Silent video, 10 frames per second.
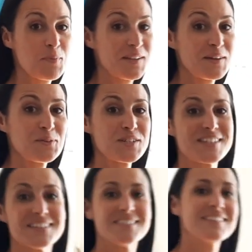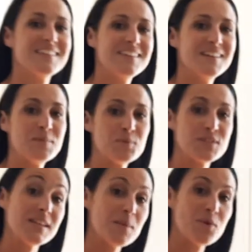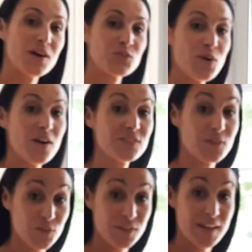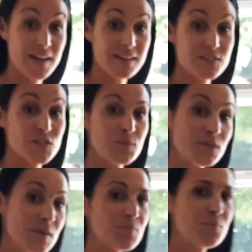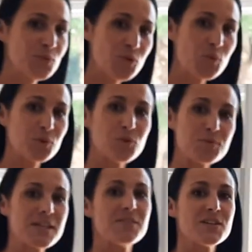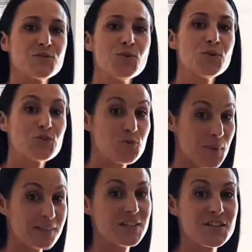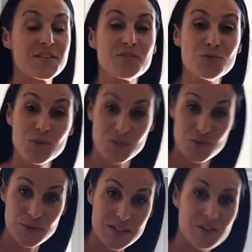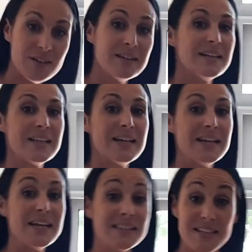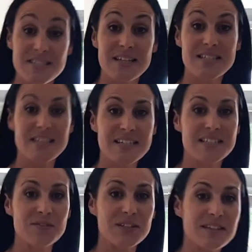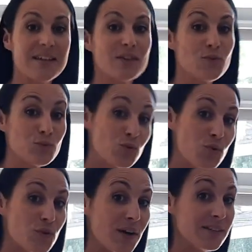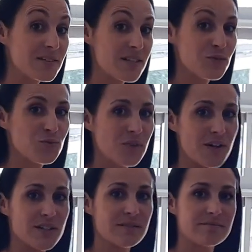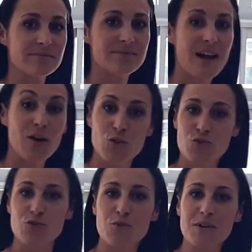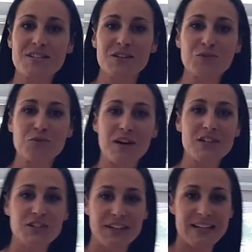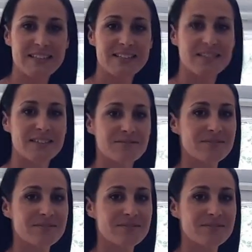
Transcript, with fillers: pédagogique. Petit laboratoire dans lequel j'ai mené bon nombre d'observations que je partage avec vous dans ce livre et testé les activités que vous trouverez dans cet ouvrage. Alors justement, cet ouvrage, quel est-il